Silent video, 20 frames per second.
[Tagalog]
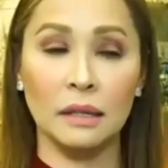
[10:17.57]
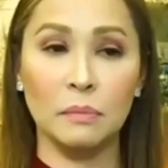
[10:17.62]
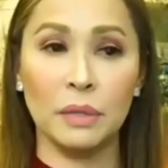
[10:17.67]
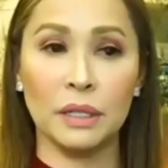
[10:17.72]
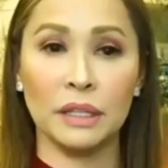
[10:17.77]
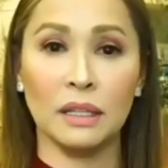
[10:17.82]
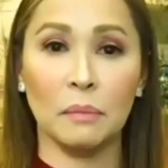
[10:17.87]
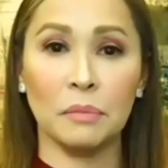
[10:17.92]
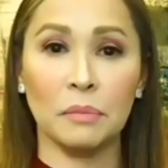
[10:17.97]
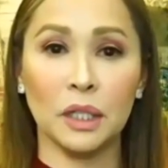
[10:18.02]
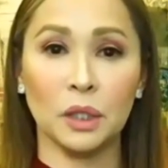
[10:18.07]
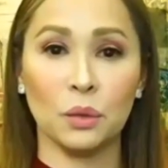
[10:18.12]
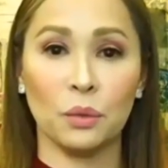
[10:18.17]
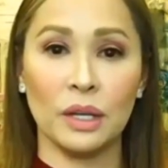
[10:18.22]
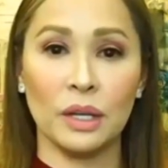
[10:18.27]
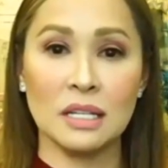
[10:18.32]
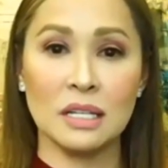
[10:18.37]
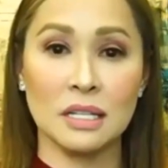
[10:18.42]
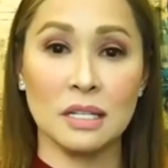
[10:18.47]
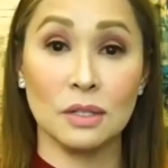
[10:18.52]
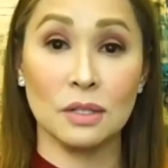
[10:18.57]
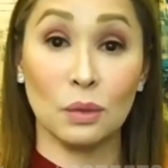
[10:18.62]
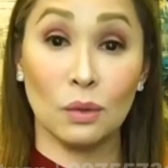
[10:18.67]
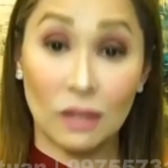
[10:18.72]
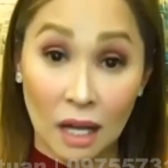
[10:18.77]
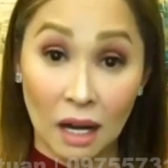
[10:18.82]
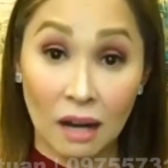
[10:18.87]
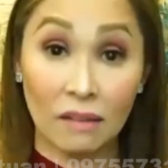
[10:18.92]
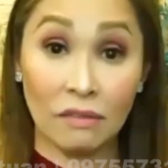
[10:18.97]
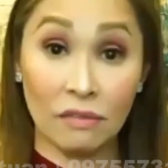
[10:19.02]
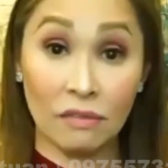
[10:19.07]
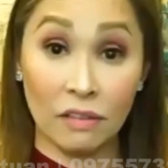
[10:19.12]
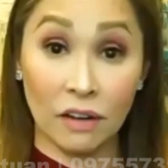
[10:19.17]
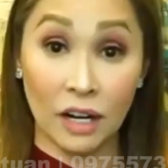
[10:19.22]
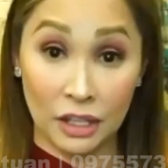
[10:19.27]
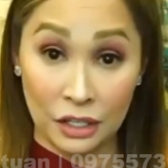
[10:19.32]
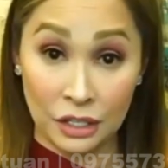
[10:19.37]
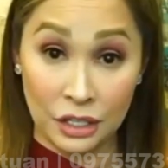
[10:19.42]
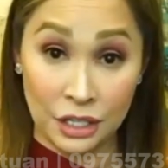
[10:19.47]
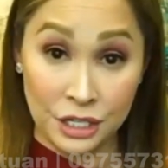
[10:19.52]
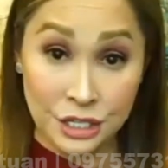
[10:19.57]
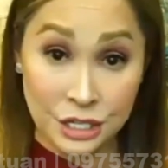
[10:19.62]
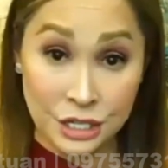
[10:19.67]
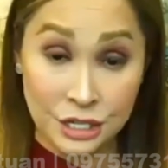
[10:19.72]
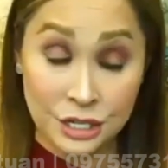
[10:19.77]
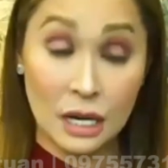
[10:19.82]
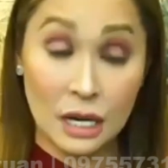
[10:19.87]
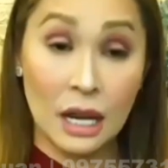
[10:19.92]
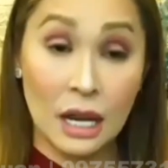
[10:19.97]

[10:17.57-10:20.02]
but number two is to love others.